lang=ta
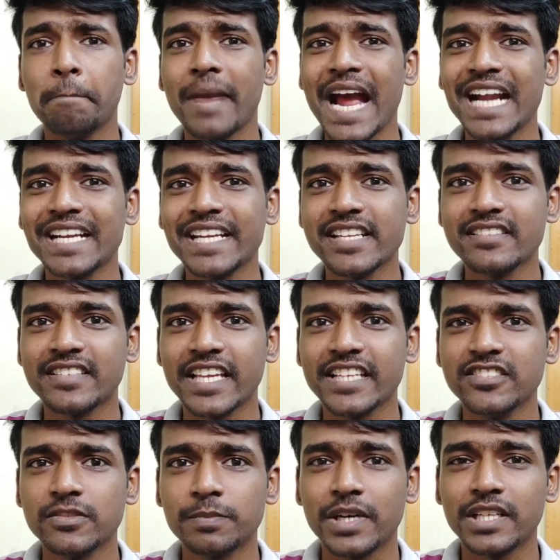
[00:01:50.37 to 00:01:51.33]
பேட்ரி
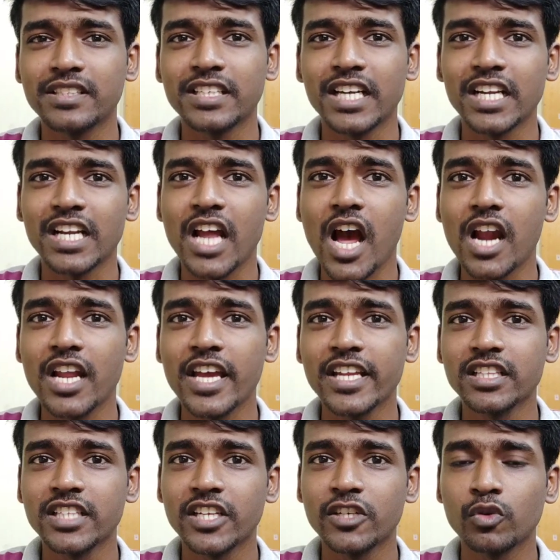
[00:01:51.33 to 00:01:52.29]
சைஸ் பார்த்தீங்கன்னா
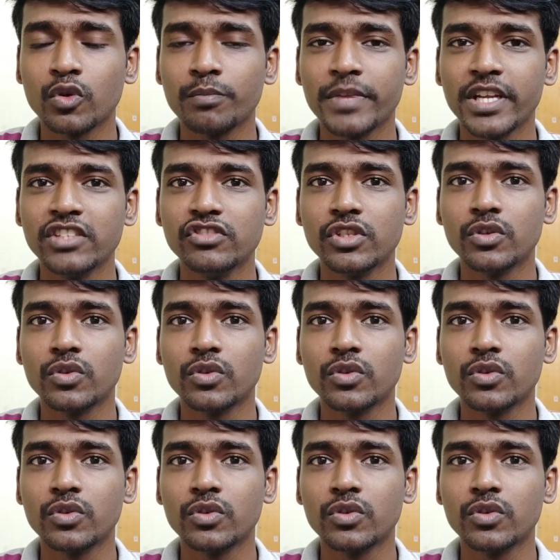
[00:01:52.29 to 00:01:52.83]
நாலாயிரத்தி ஐநூறு இமேஜ்